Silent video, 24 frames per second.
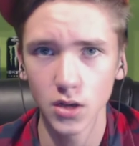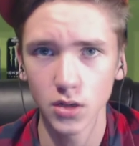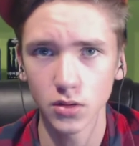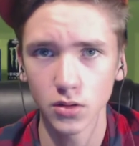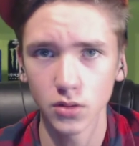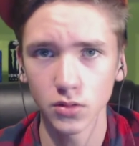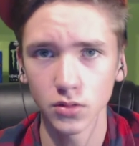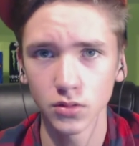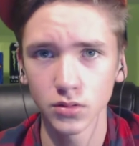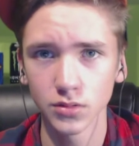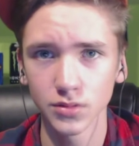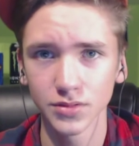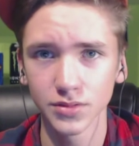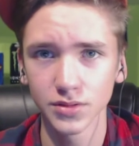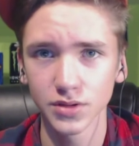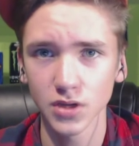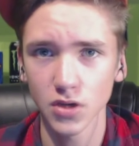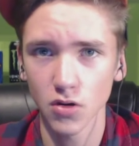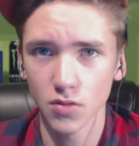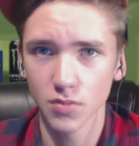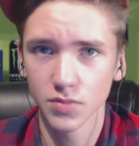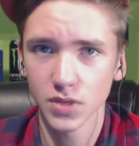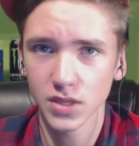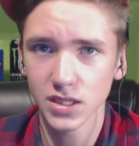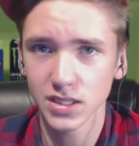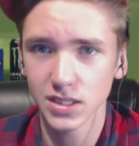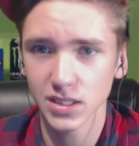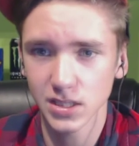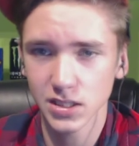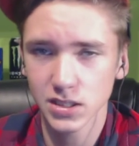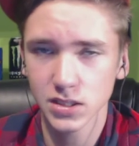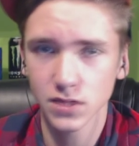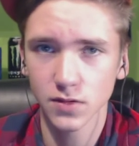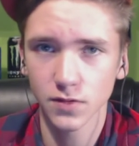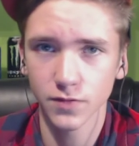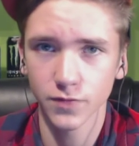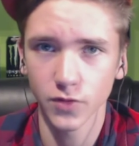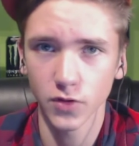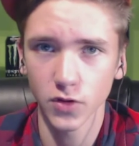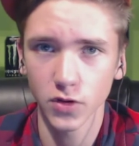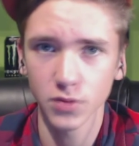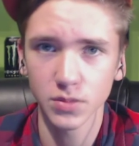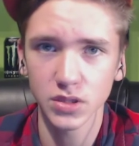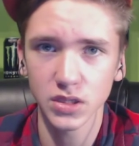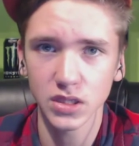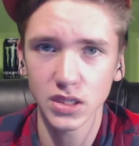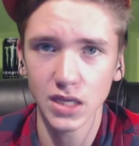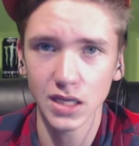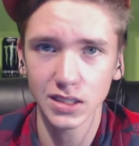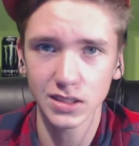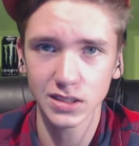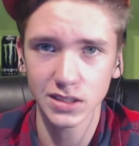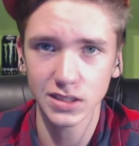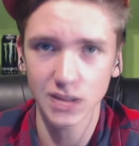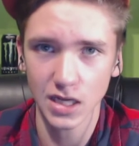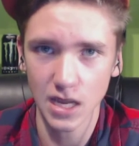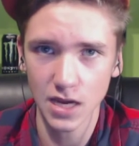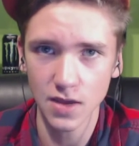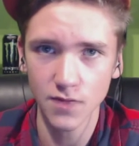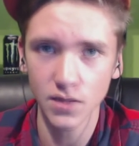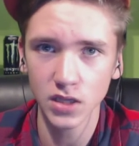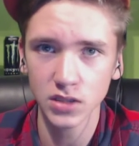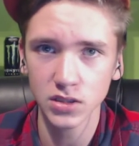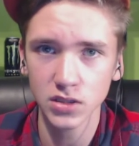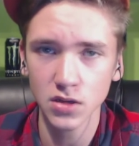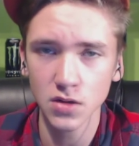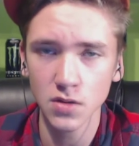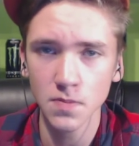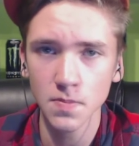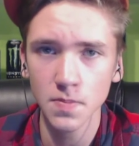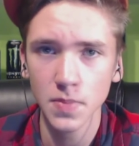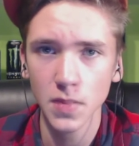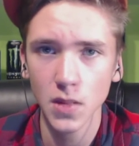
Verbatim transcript: Und darum geht es dann nächste Folge mit Nacht 3 weiter.